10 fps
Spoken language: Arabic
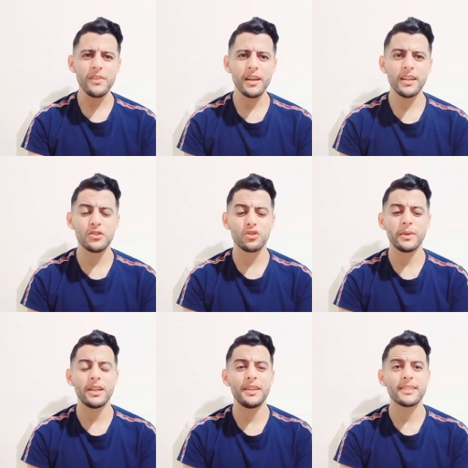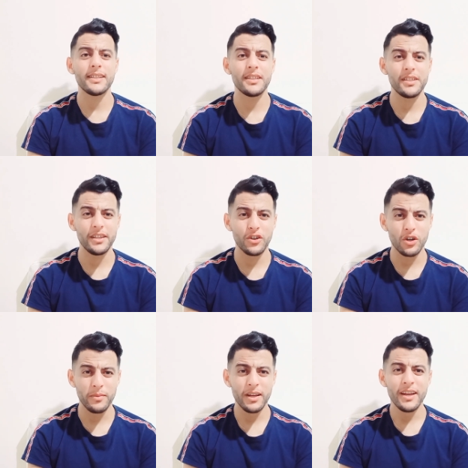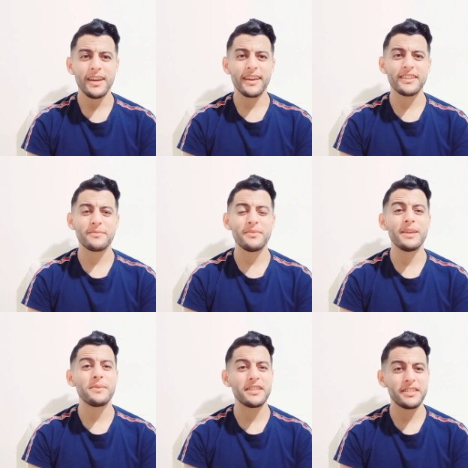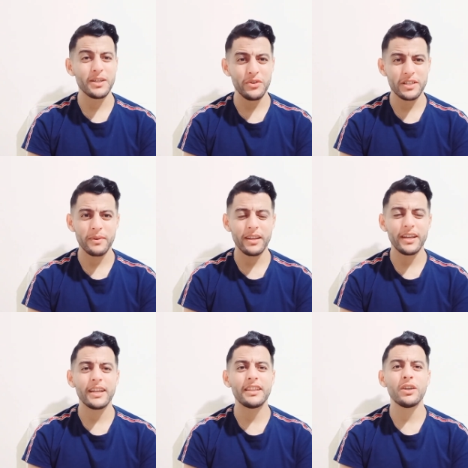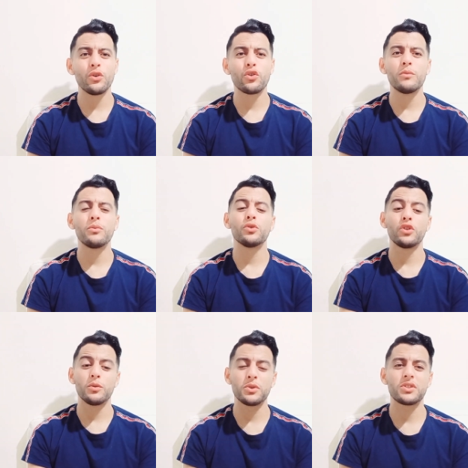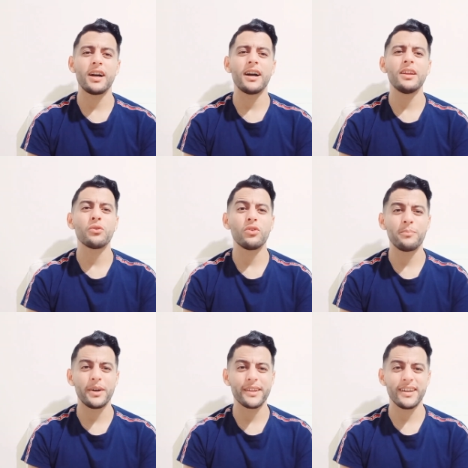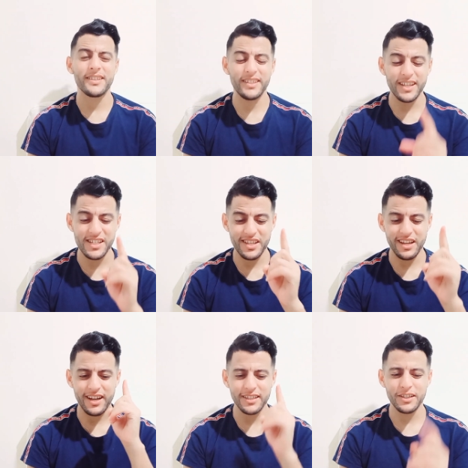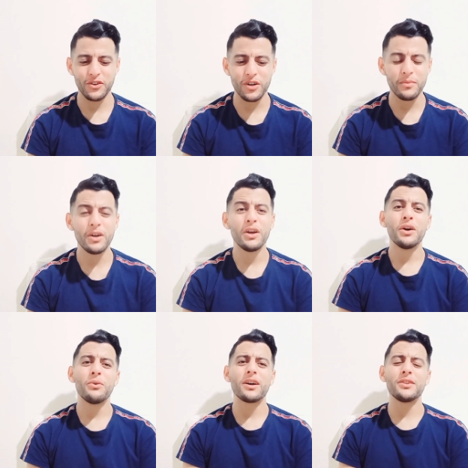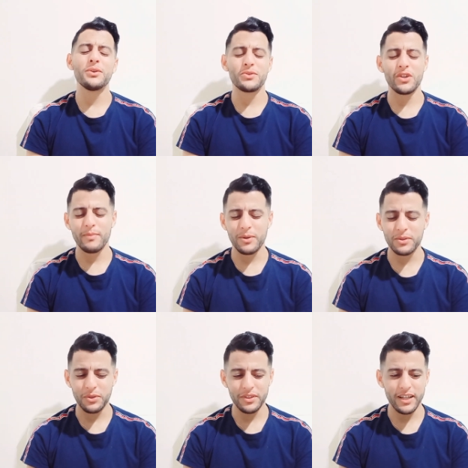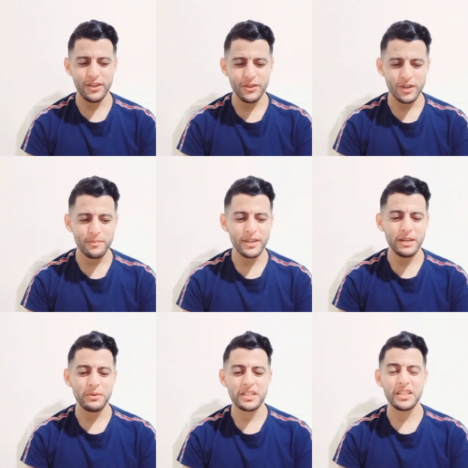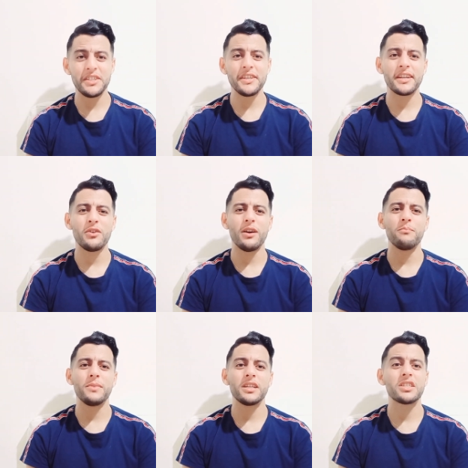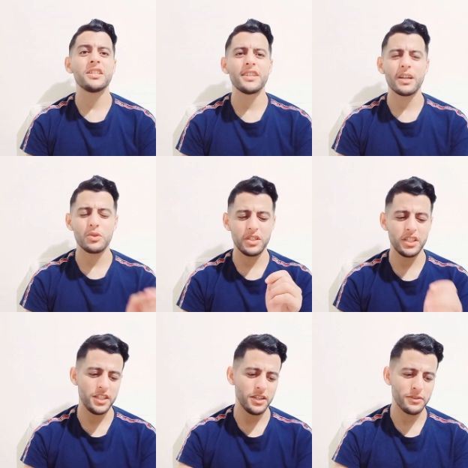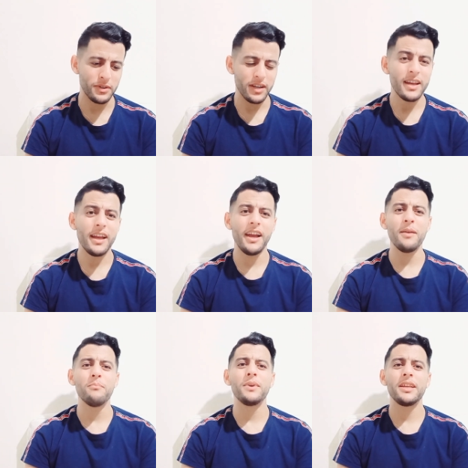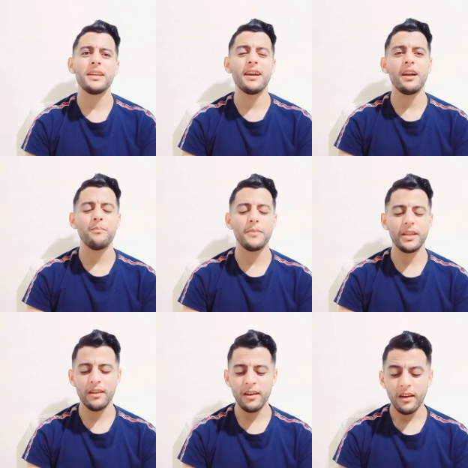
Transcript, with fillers: لانتم للناس العزاز عليكم كنتمنى ما تنساونيش من اللايكات ديالكم ودوروا التعاليق والبارطاج الا جات على خاطركم وغندوزوا للموضوع ديال اليوم اللي هو شنيتيكا وعمي شنيتيكا وشنيتيكو عمي عمي